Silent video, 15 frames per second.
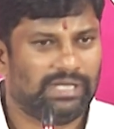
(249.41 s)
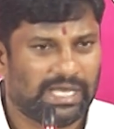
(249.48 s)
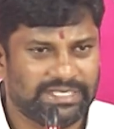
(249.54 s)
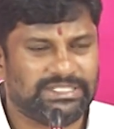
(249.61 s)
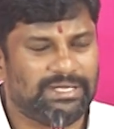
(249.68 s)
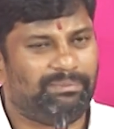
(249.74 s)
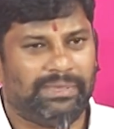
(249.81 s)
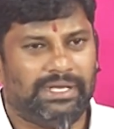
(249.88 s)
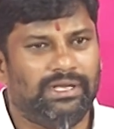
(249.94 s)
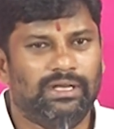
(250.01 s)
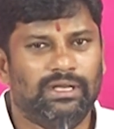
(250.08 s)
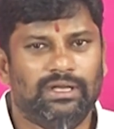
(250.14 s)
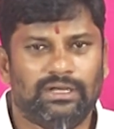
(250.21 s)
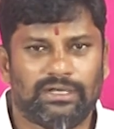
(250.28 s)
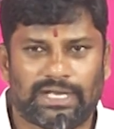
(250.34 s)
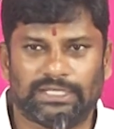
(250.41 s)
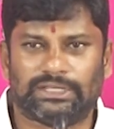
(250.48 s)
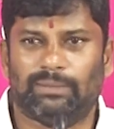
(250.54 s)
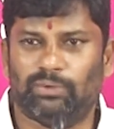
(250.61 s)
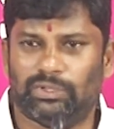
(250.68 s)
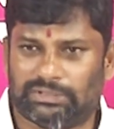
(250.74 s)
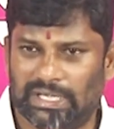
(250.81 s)
అని చెప్పి
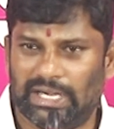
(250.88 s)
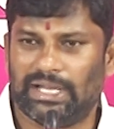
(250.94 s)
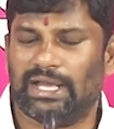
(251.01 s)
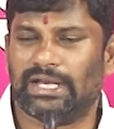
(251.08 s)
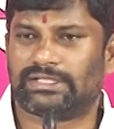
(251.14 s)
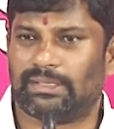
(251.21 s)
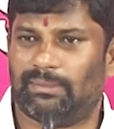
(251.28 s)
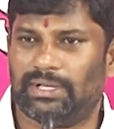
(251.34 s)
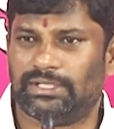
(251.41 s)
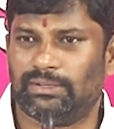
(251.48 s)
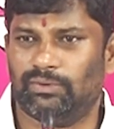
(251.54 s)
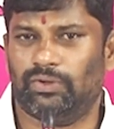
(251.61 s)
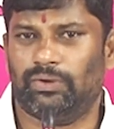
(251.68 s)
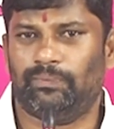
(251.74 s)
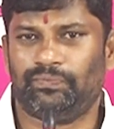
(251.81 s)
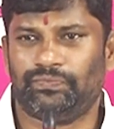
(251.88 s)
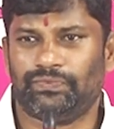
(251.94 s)
గతంలో తెలంగాణ సమాజంలో